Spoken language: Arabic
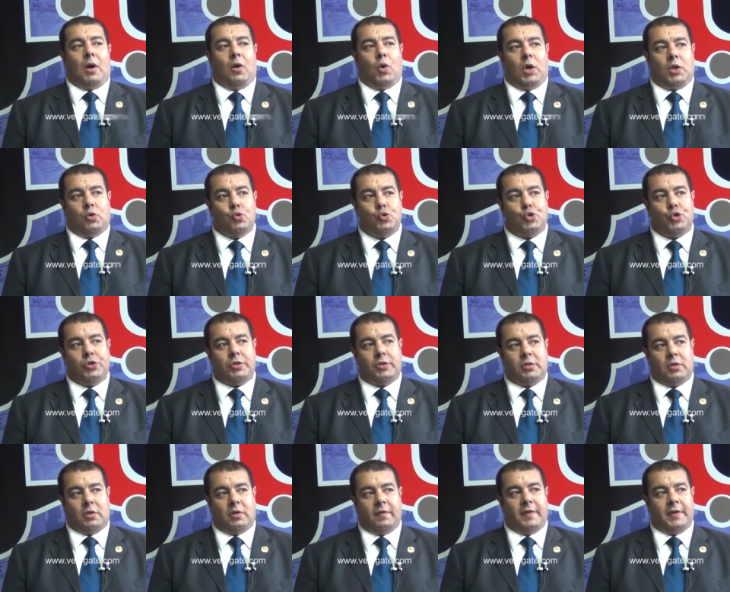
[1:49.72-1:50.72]
وهتنشر
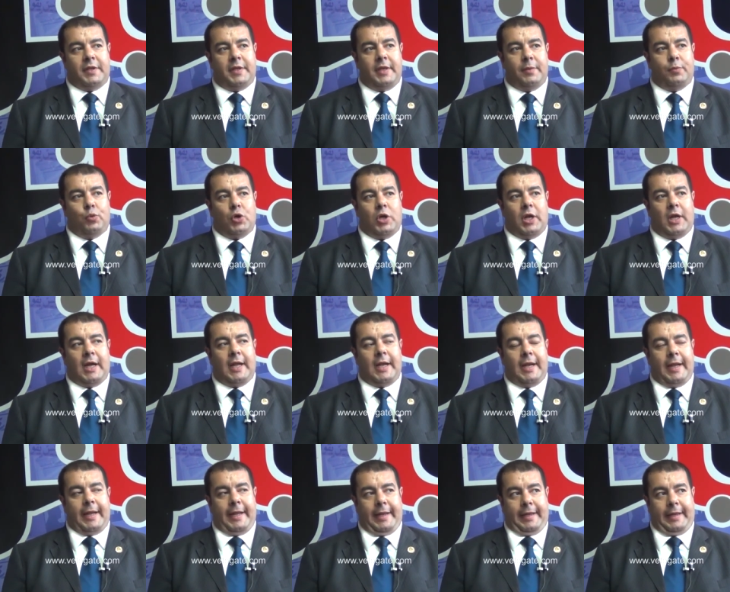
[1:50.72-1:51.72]
الثقافه دي بناء
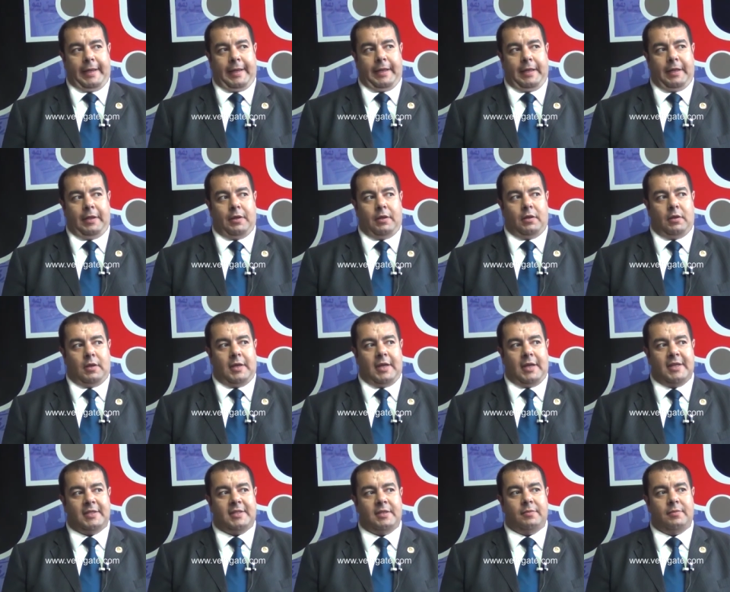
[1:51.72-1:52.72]
على ان
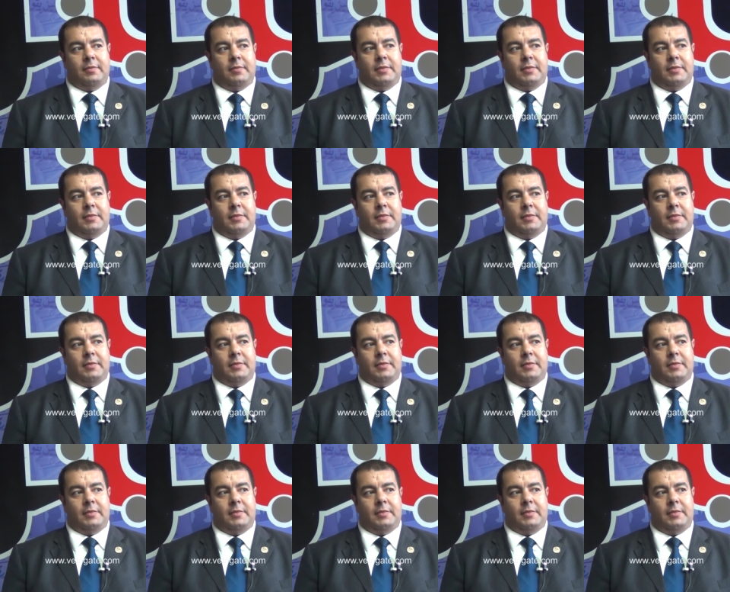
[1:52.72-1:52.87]
لازم